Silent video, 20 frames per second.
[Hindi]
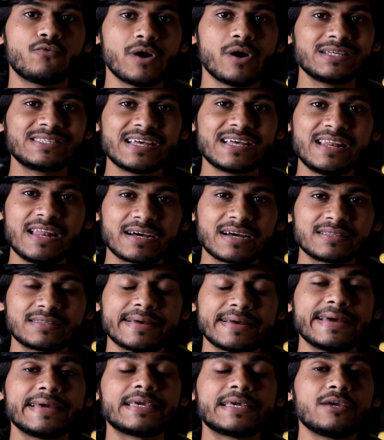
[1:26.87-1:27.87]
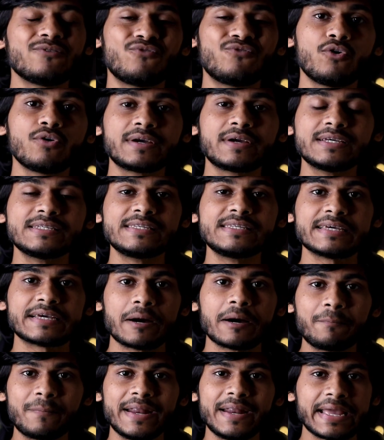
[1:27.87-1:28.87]
वो ऐसे लगता है कि वो किसी
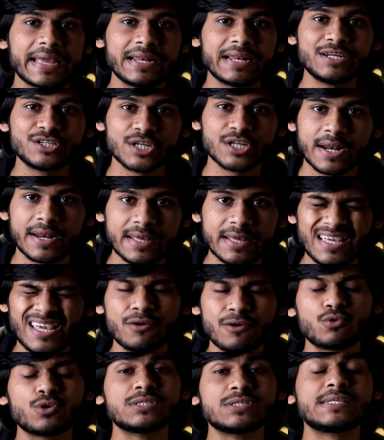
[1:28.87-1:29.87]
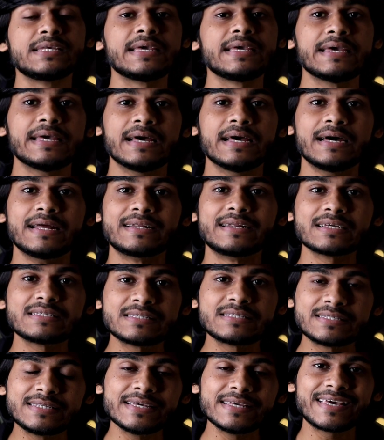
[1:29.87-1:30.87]
कपड़े के निशान नहीं है वो किसी
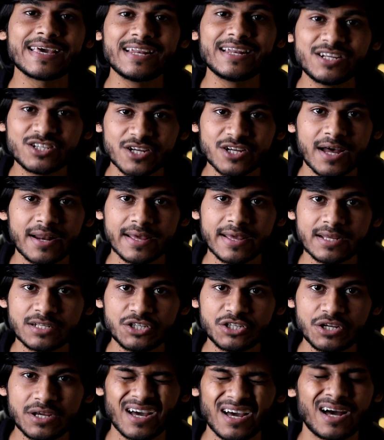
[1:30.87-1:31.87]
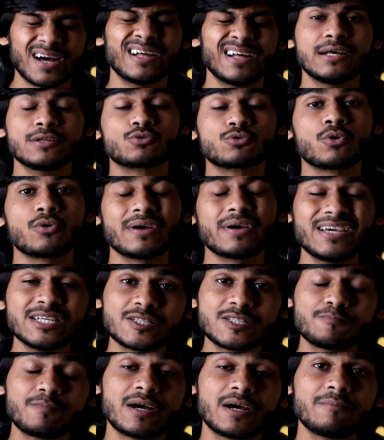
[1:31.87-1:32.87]
रस्सी के निशान है जी हाँ तो
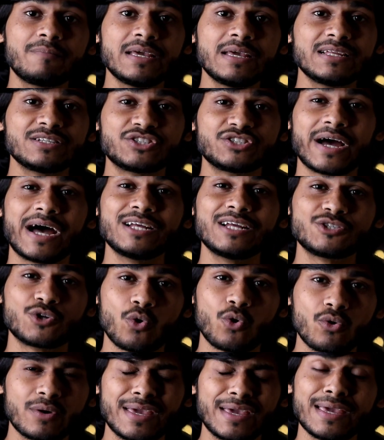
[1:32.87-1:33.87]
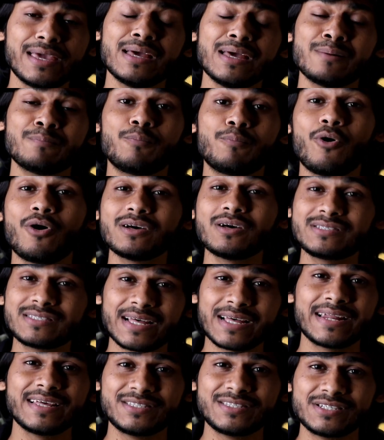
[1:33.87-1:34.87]
इस पर भी जांच होगी बहुत
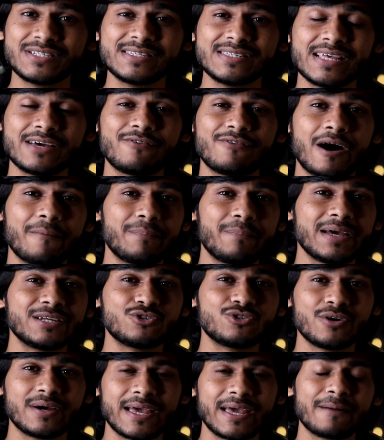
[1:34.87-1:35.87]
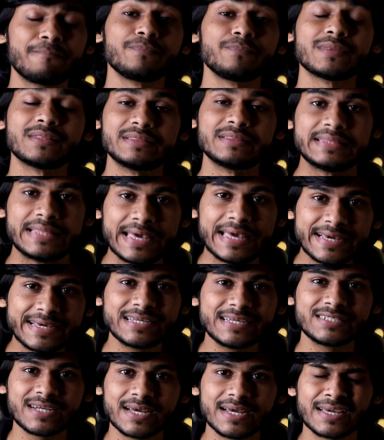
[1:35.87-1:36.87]
सारी चीज़ें वहां पे जो है
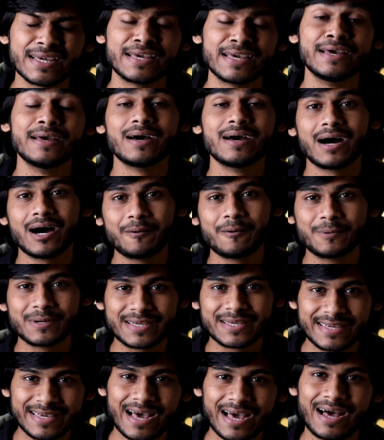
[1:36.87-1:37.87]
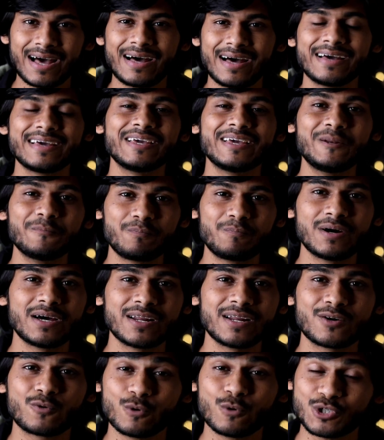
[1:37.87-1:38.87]
देखी जाएगी अब क्या इन
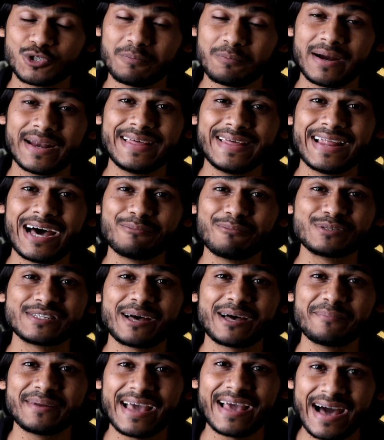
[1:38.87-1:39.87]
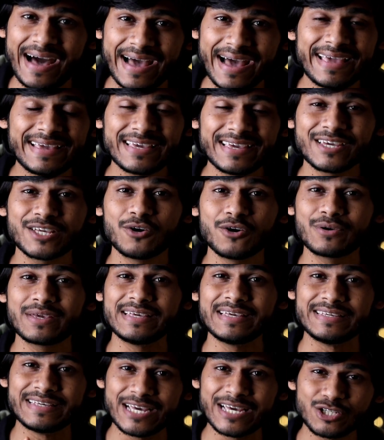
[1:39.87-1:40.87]
पर कुछ बड़े नाम सामने आएंगे
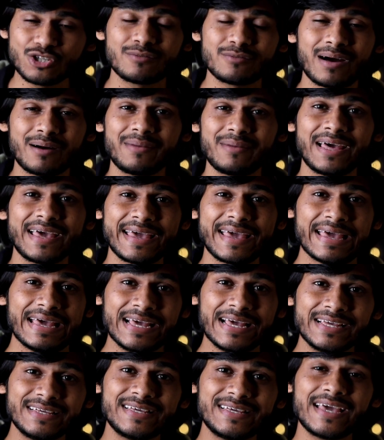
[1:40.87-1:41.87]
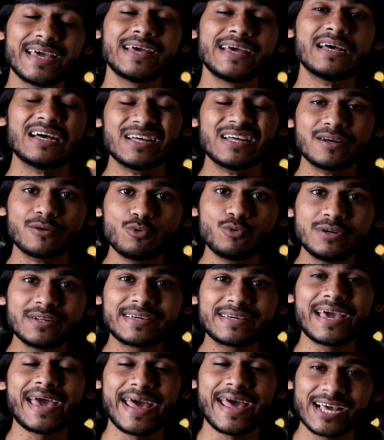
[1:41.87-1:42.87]
क्योंकि ये जो मामला है ये
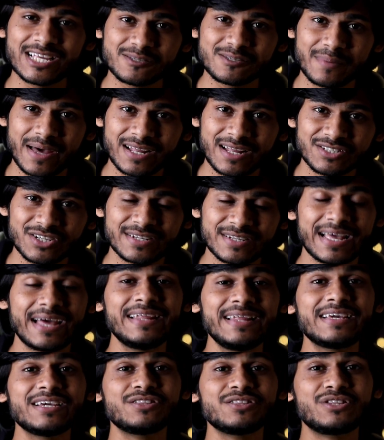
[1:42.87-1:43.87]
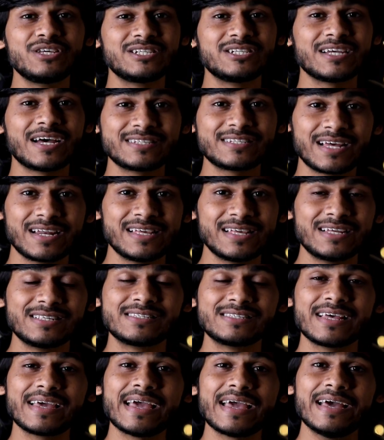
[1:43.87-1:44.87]
उनके एक्स मैनेजर यानी कि दिशा
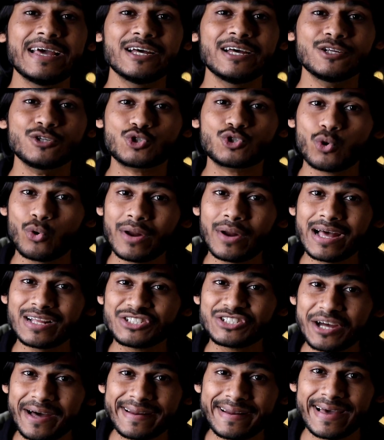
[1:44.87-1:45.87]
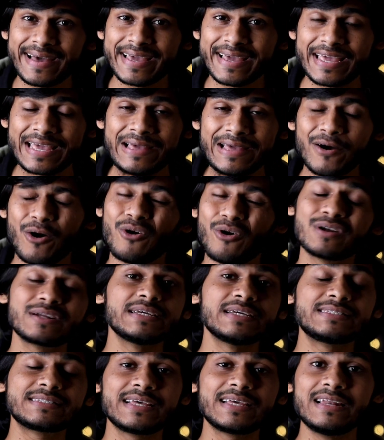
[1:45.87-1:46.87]
सलियन से जोड़ा जा रहा है
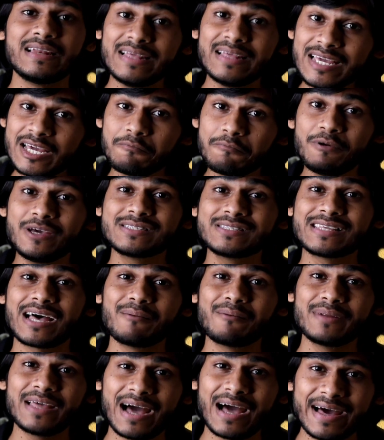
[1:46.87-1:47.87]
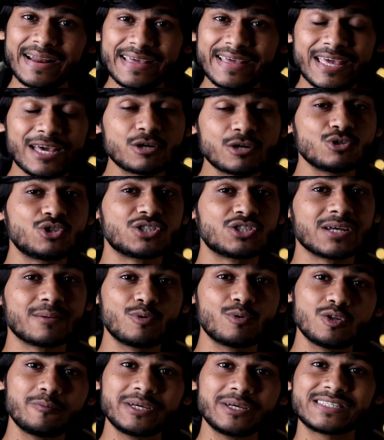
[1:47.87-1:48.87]
और इसके लिंक भी सामने आ रही है कुछ
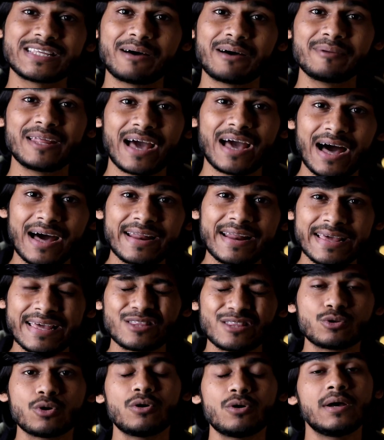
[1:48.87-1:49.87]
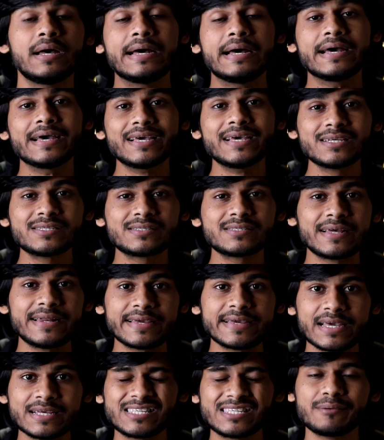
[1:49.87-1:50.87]
सबूत भी सामने आ रहे हैं तो इस
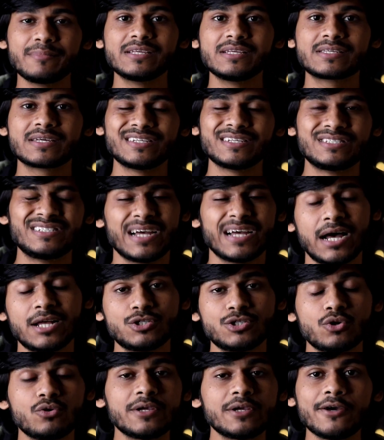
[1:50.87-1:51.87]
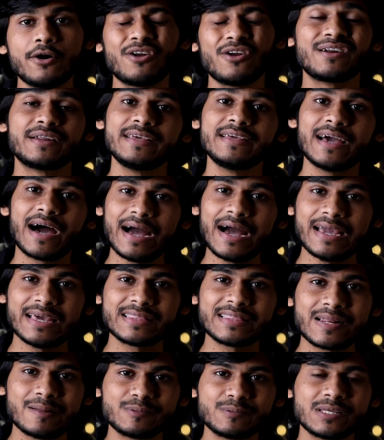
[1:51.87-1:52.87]
तरीके से भी इसकी जांच होगी और रिहा
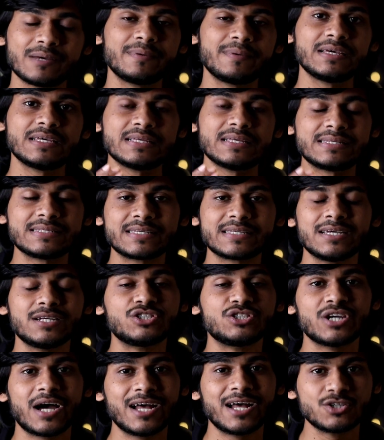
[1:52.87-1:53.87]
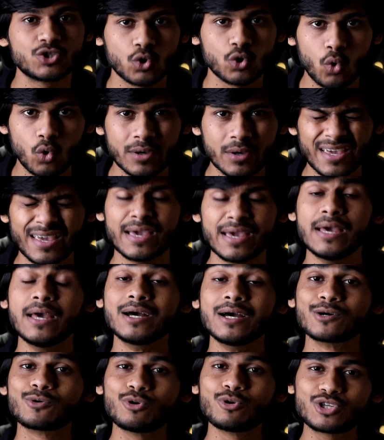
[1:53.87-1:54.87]
की तरफ से भी इसकी जांच होगी
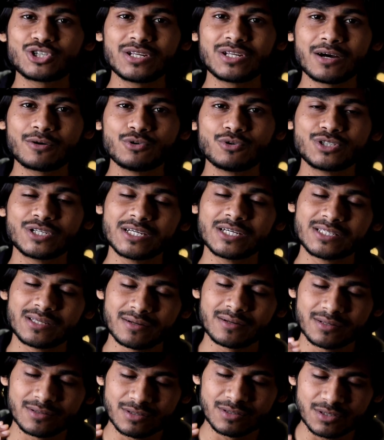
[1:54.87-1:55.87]
कुछ ना कुछ इस